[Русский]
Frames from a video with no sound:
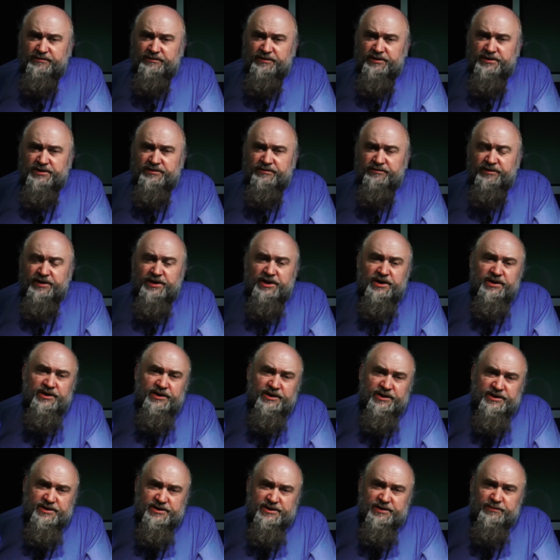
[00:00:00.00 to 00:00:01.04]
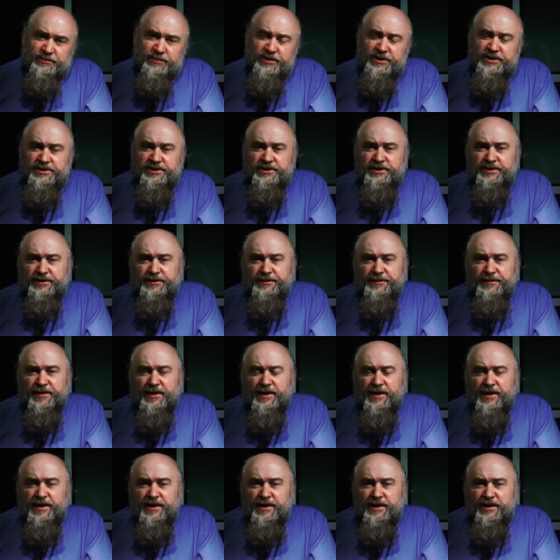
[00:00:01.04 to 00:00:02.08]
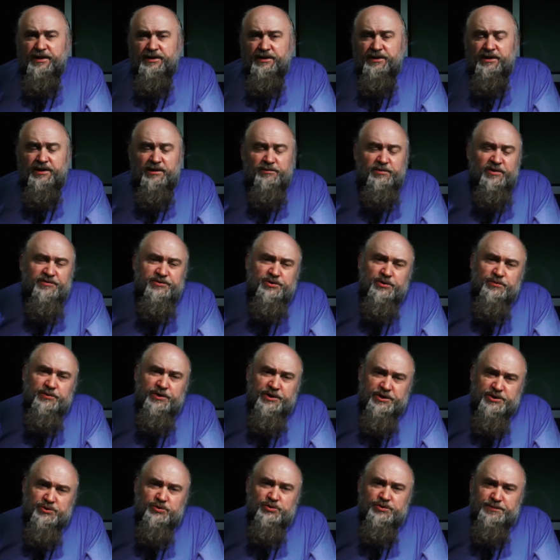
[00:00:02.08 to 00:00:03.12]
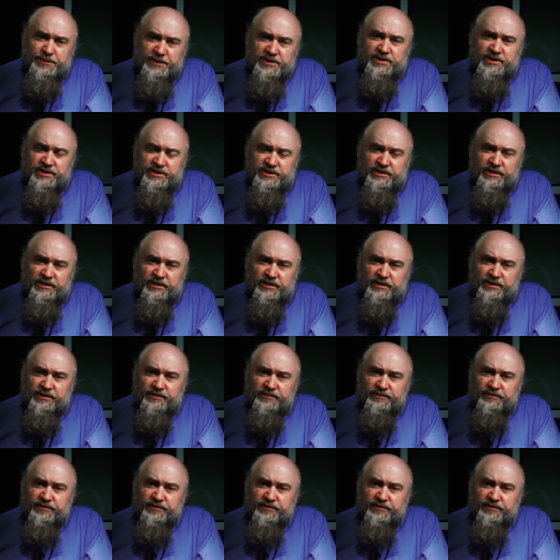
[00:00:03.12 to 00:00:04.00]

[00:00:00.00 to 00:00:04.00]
эти военные события, да, обо всем Христос предсказал.